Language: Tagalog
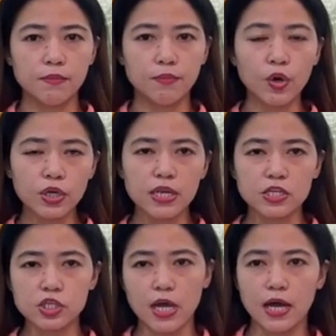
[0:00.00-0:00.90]
mo gina
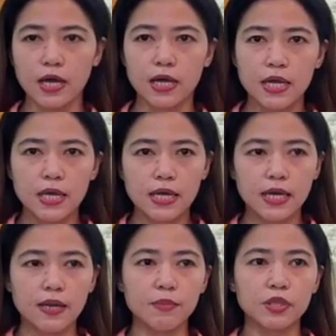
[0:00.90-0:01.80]
siya ang
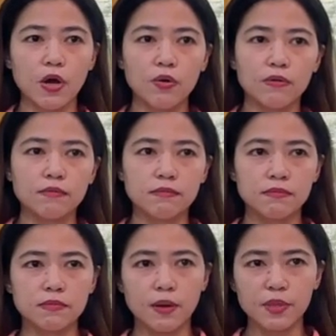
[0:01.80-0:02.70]
kanabitang
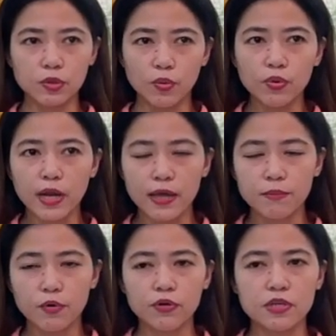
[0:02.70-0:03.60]

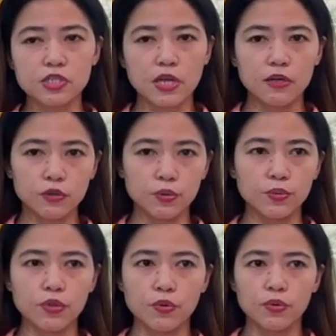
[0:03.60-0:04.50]
kamatuuran, mo gina siya ang
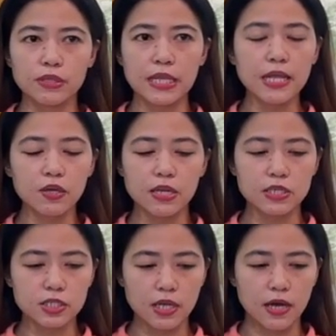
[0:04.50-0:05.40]
truth, o dili
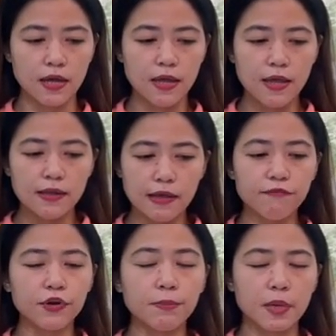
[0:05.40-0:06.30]
gina siya,
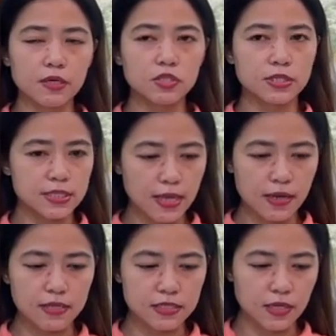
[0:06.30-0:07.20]
never pagit
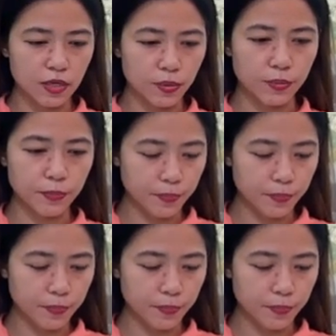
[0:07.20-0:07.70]
siya na sayo.